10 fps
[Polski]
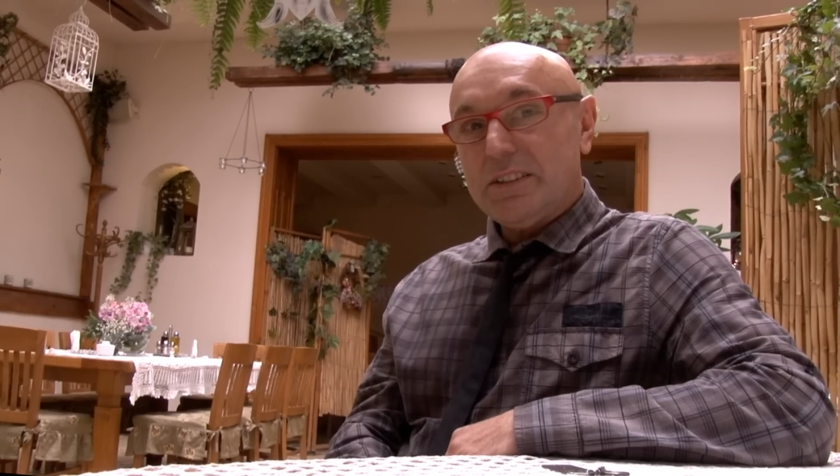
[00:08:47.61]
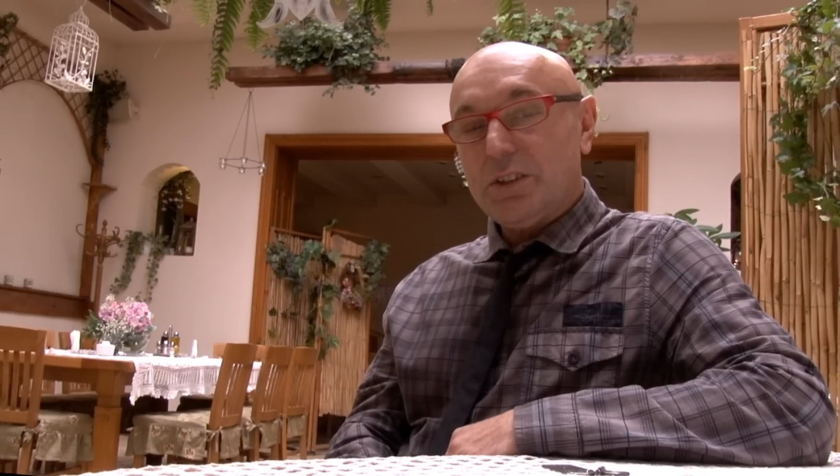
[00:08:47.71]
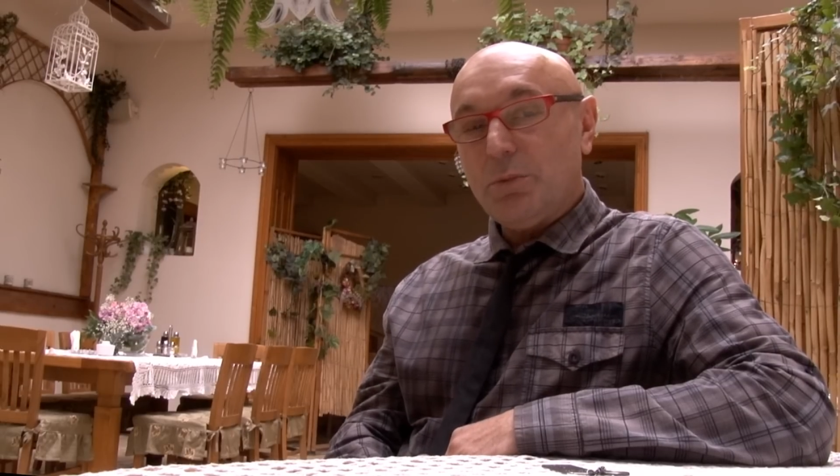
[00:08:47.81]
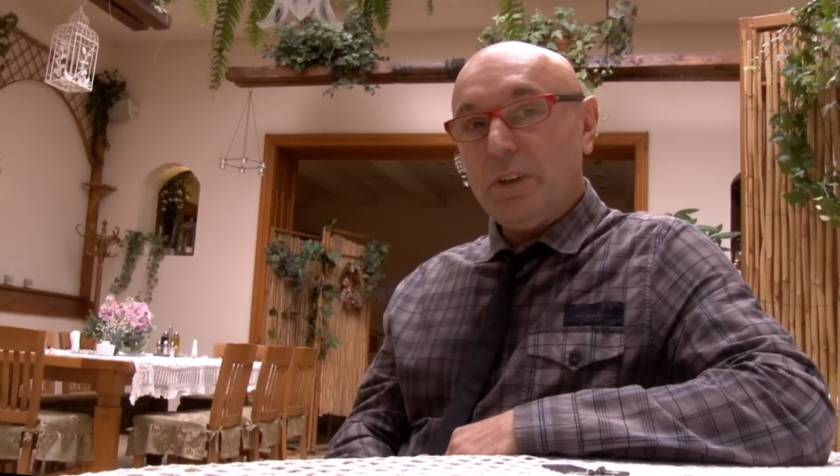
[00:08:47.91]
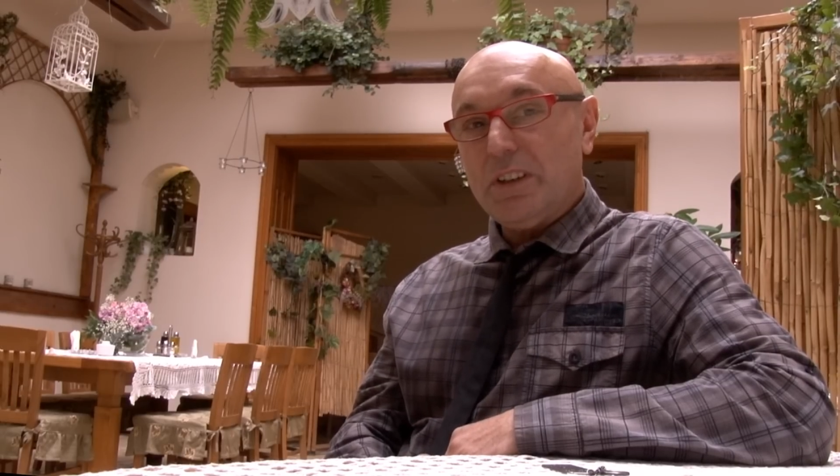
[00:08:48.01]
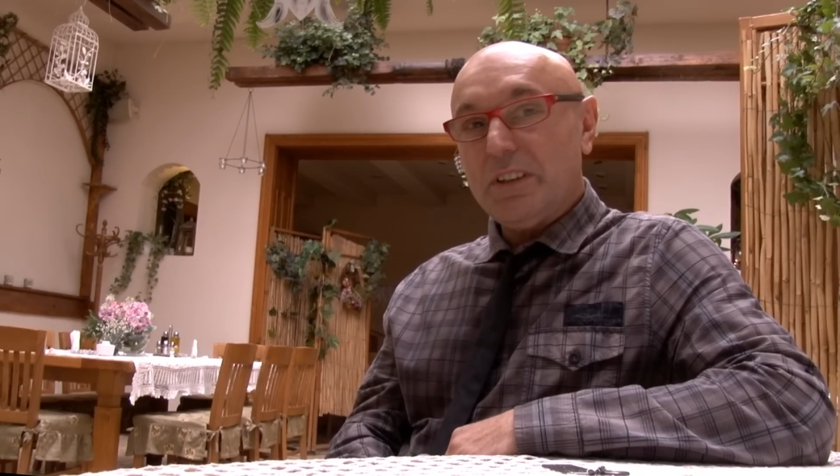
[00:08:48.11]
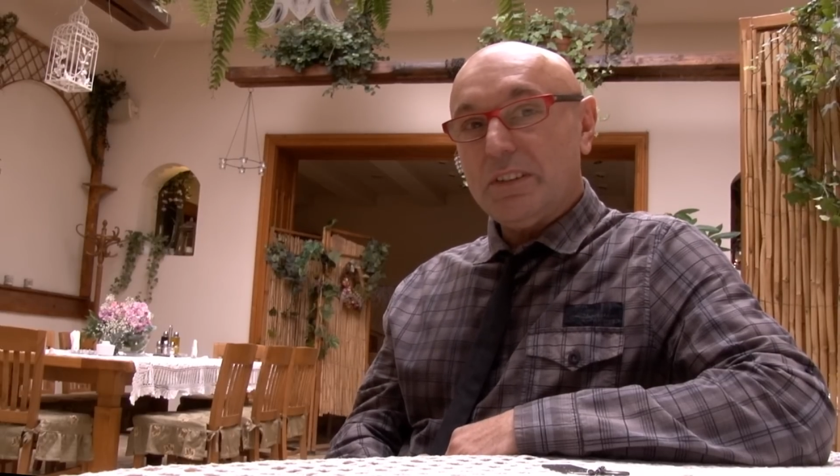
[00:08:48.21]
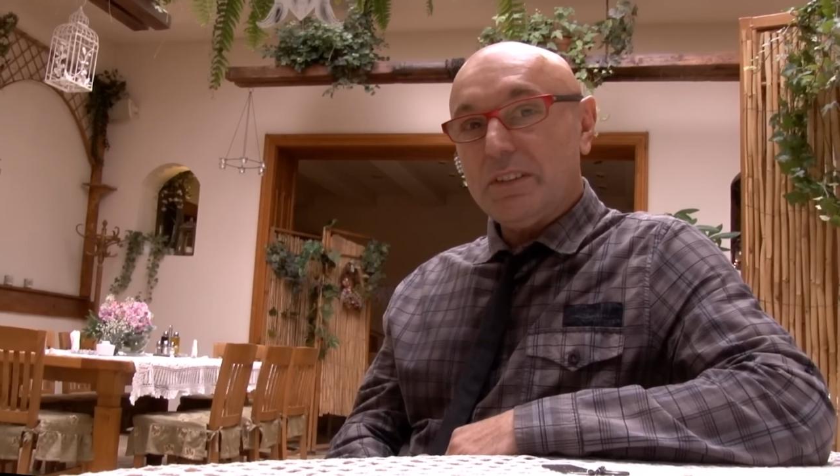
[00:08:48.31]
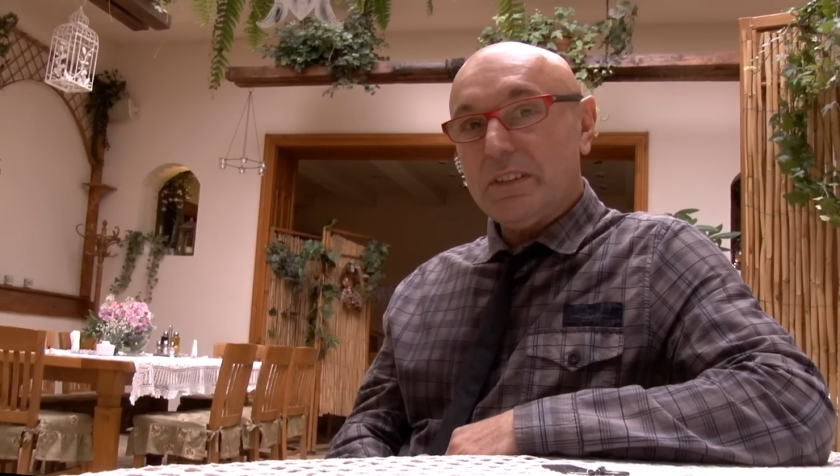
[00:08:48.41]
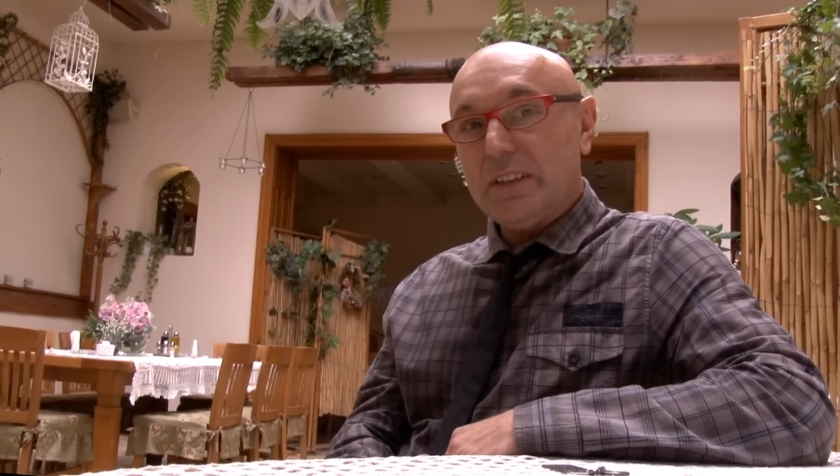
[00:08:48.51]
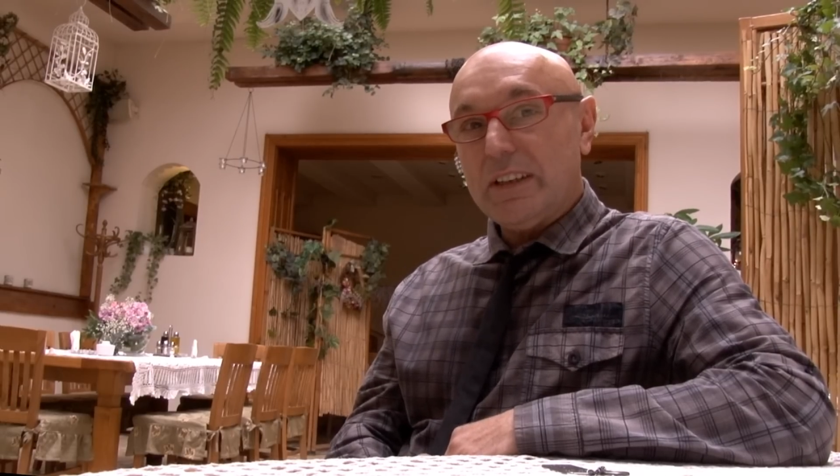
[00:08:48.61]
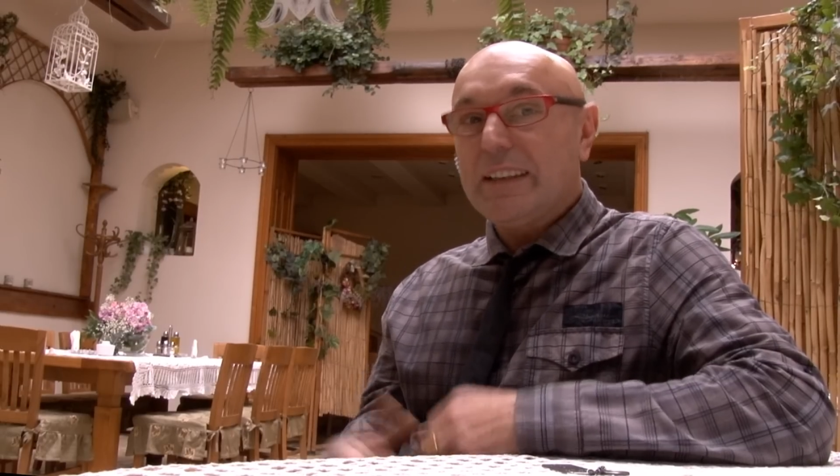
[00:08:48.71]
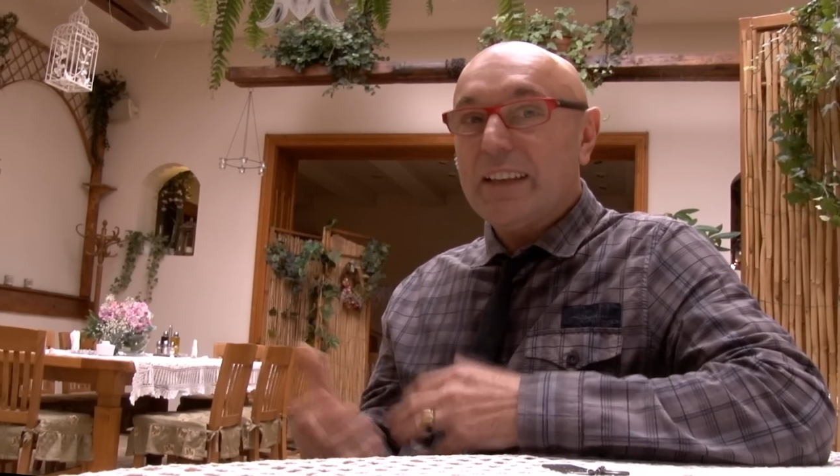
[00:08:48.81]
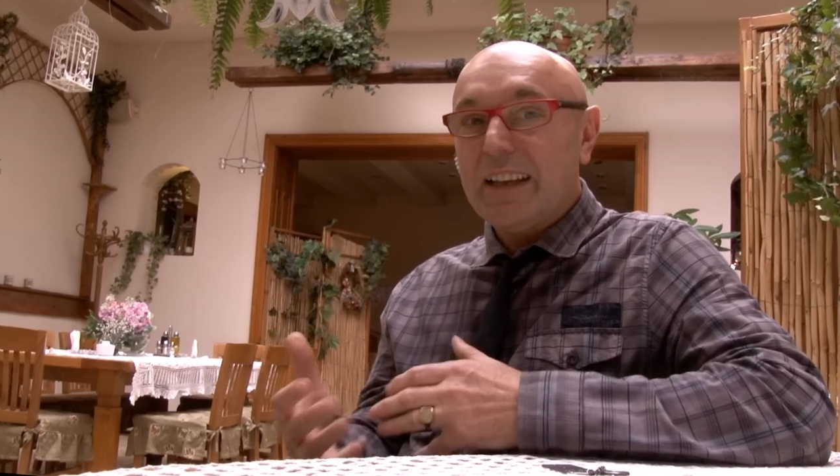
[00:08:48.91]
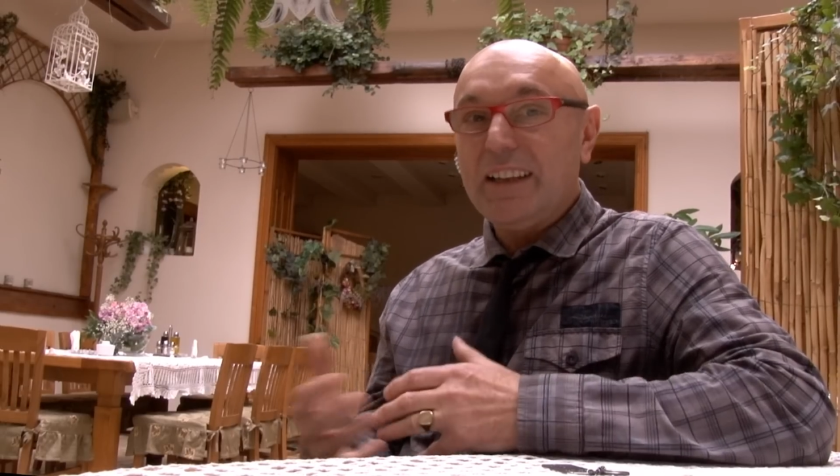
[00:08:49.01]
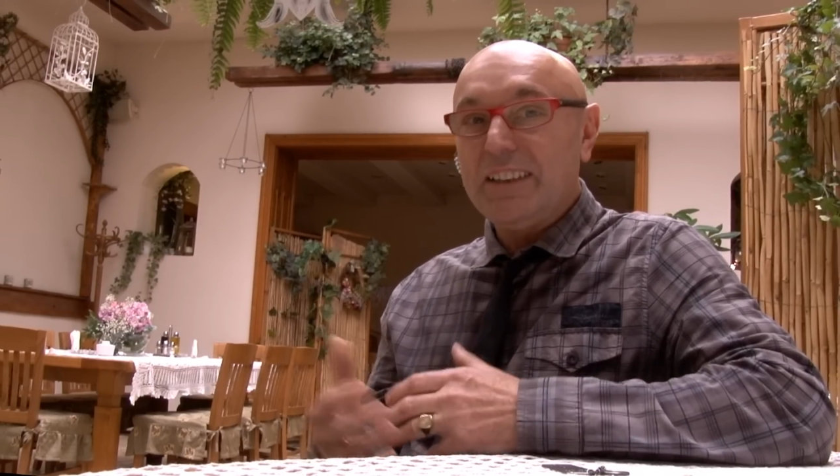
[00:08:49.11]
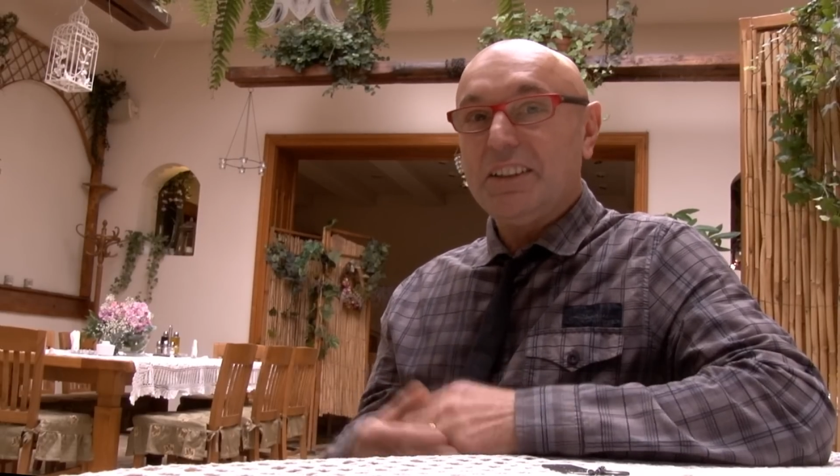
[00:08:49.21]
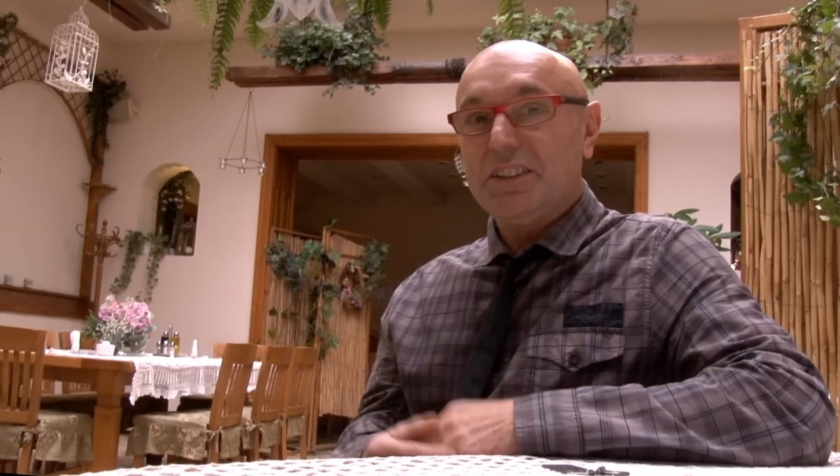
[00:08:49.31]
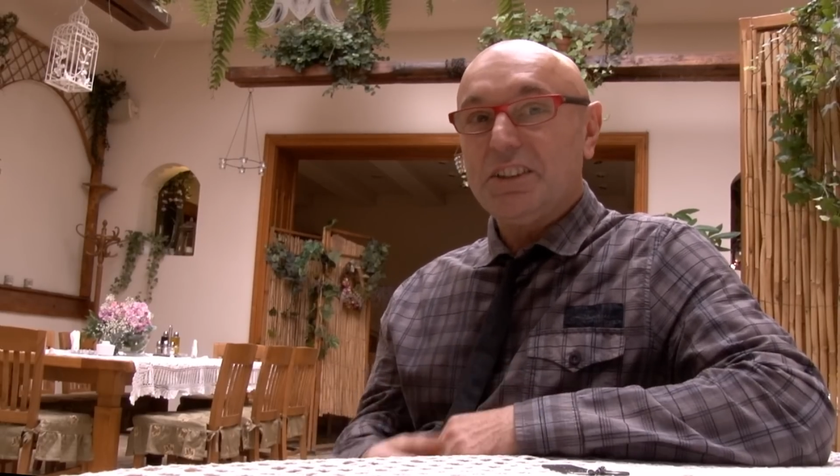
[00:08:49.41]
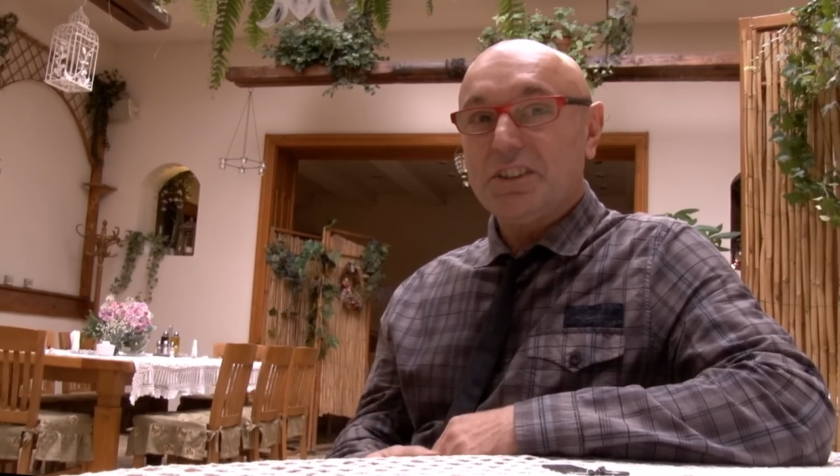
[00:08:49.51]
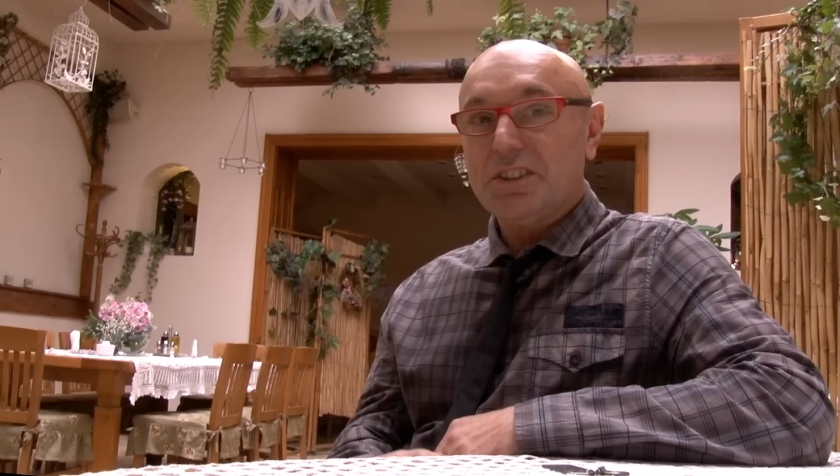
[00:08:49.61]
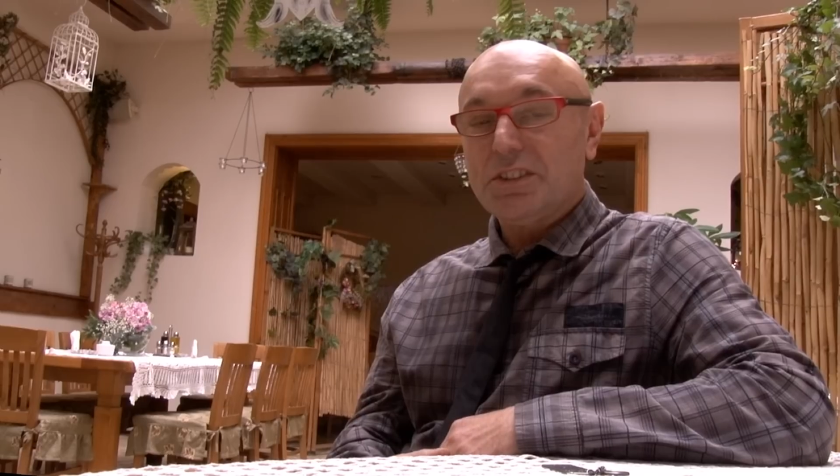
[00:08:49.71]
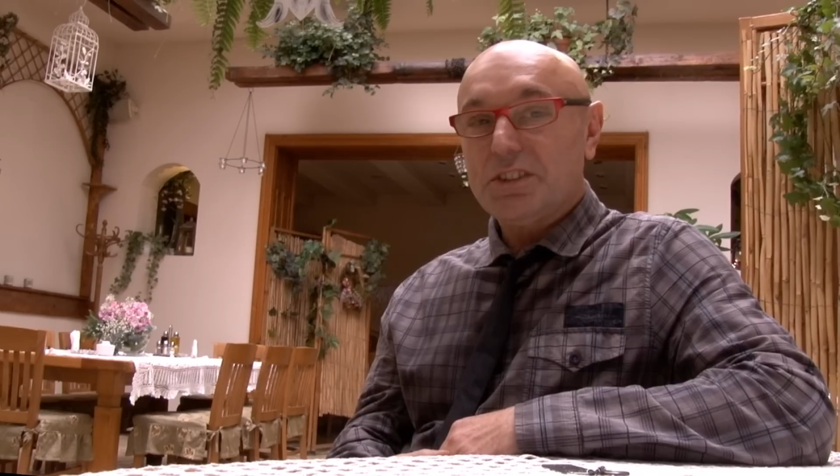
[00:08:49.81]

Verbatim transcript: co mnie generalnie cieszy,